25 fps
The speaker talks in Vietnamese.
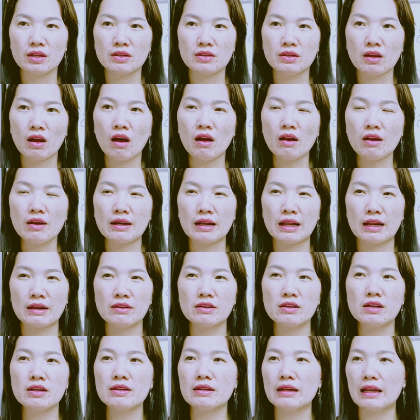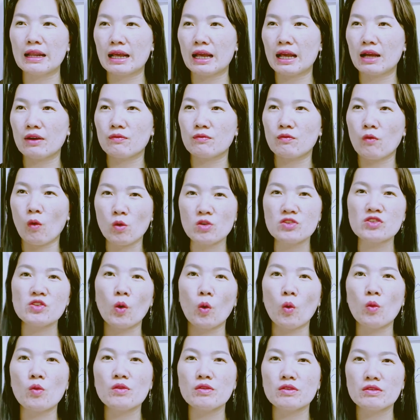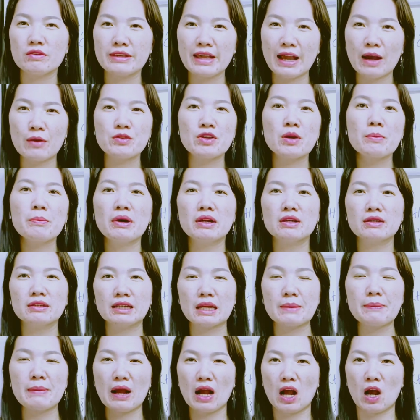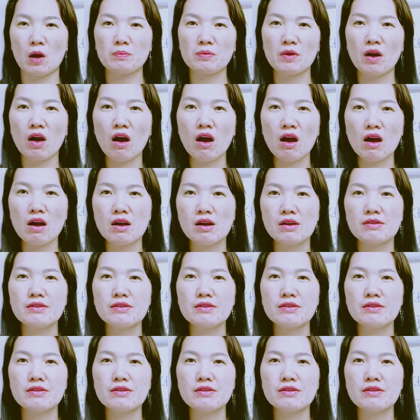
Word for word: đó là nên là vũ trụ giao cho mình cái bài học đó